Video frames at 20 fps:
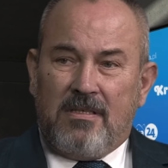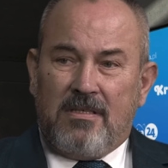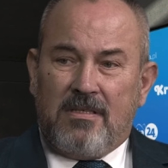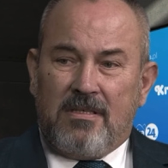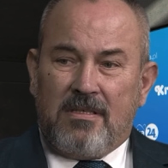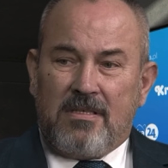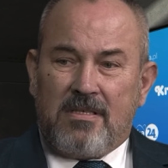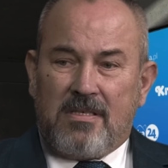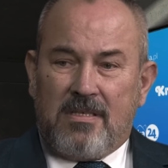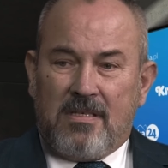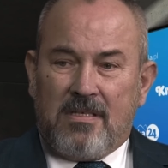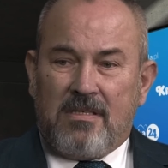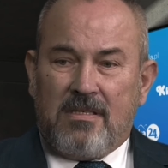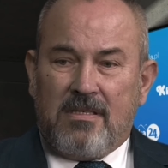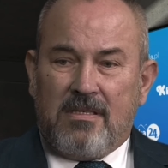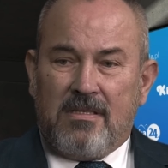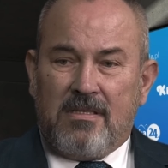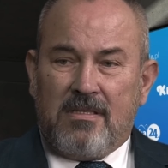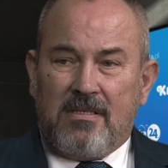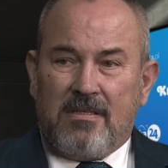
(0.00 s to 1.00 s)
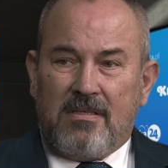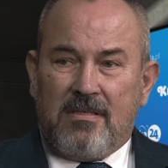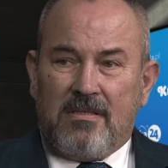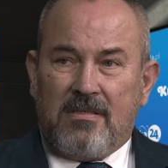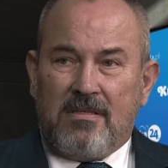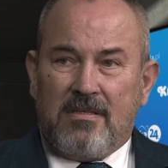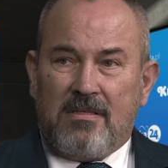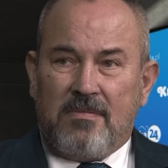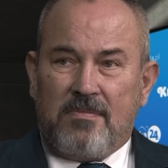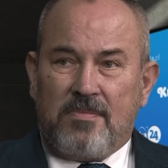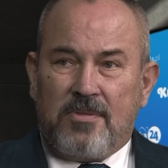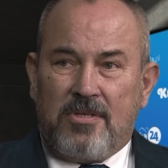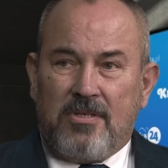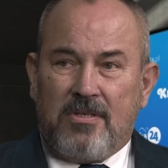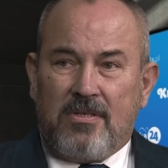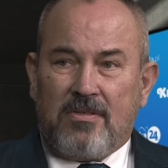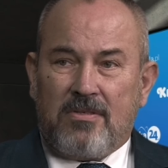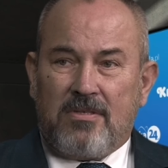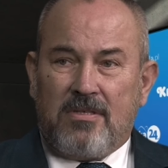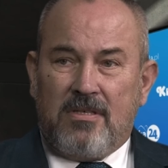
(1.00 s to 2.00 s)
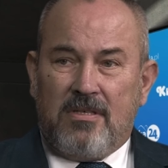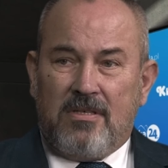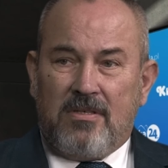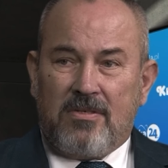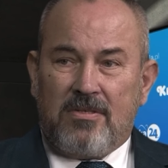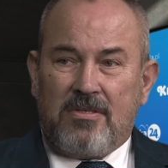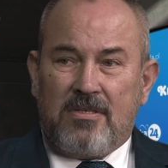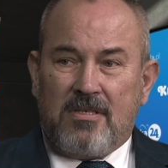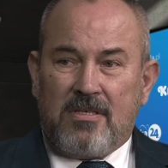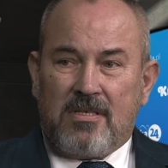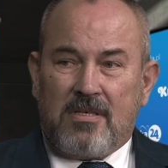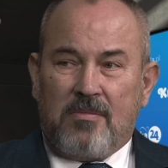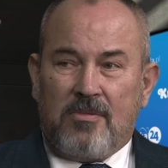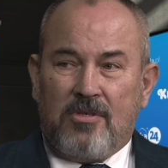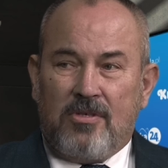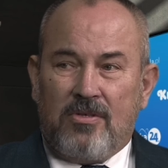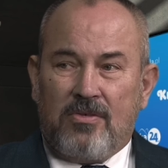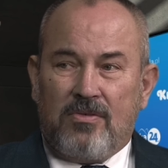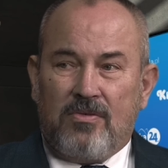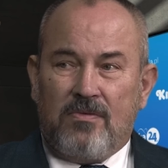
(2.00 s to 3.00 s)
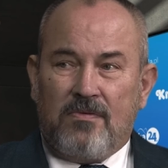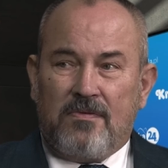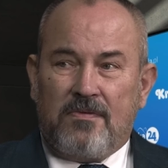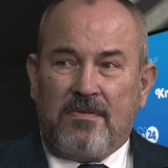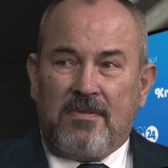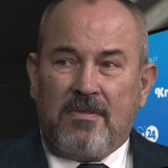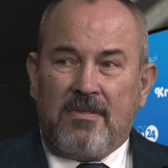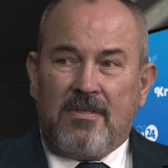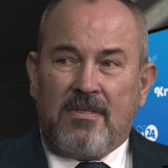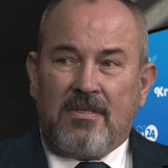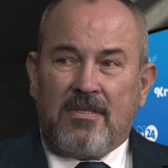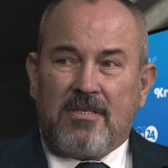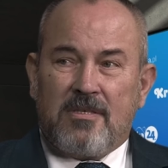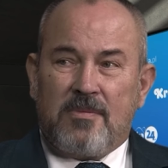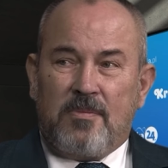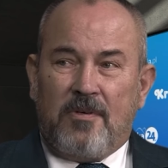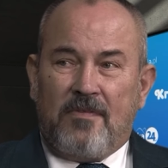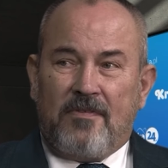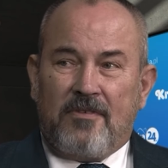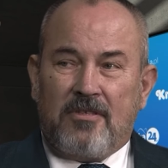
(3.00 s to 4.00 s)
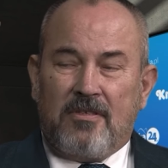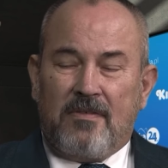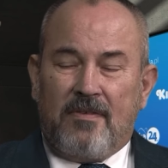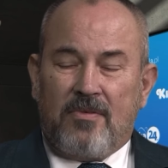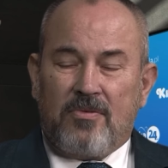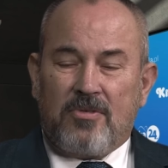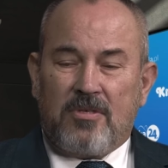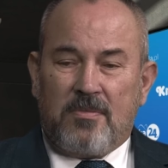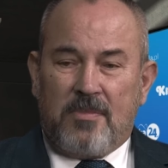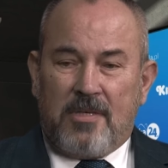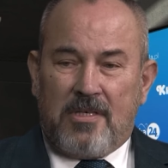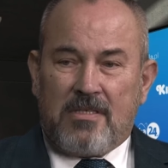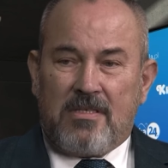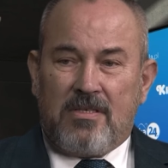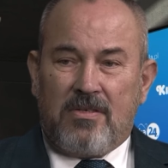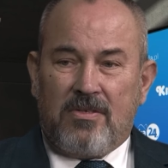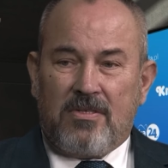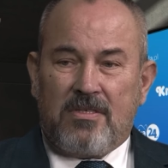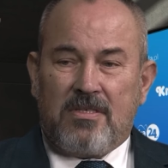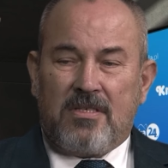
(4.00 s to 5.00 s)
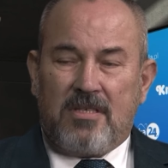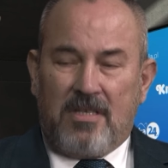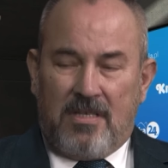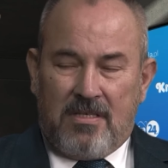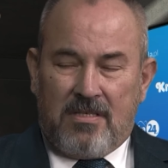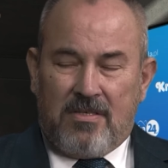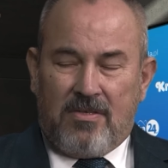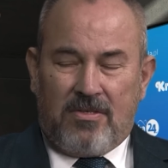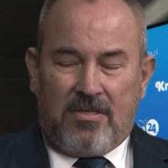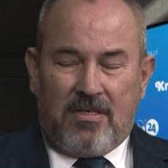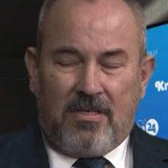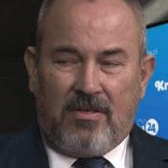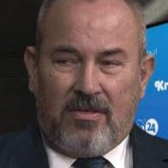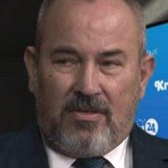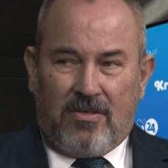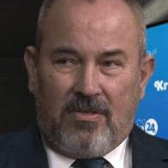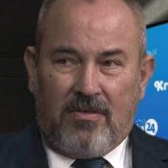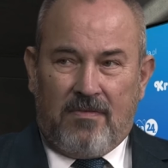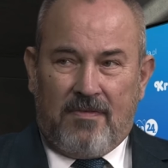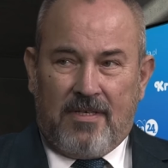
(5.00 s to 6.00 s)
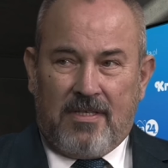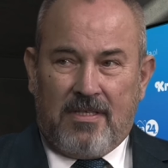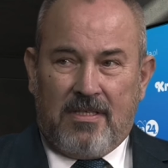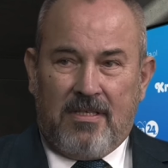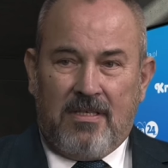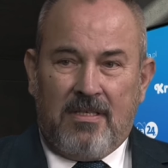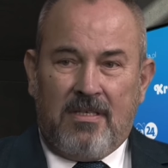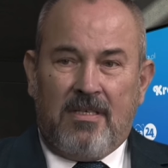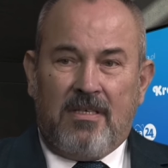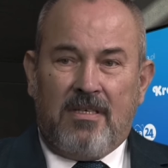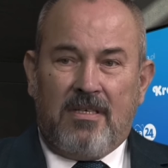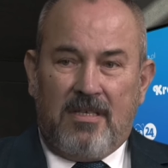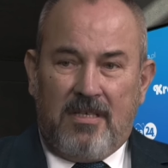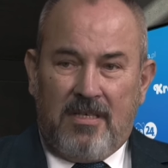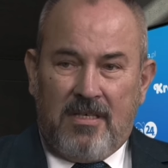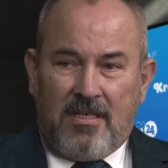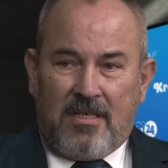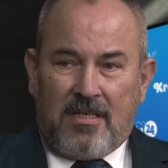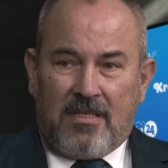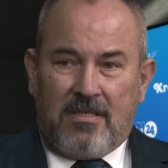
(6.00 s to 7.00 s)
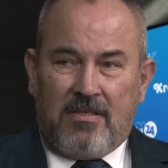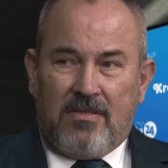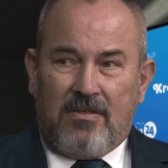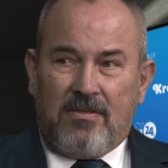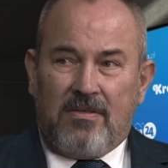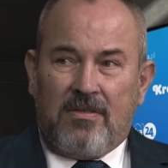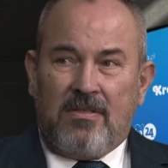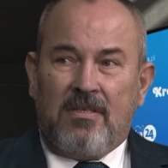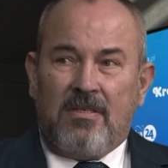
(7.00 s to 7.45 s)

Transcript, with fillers: niestety e, przyrost ilości samochodów spowodował, że miasto jest często zakorkowane. I rano,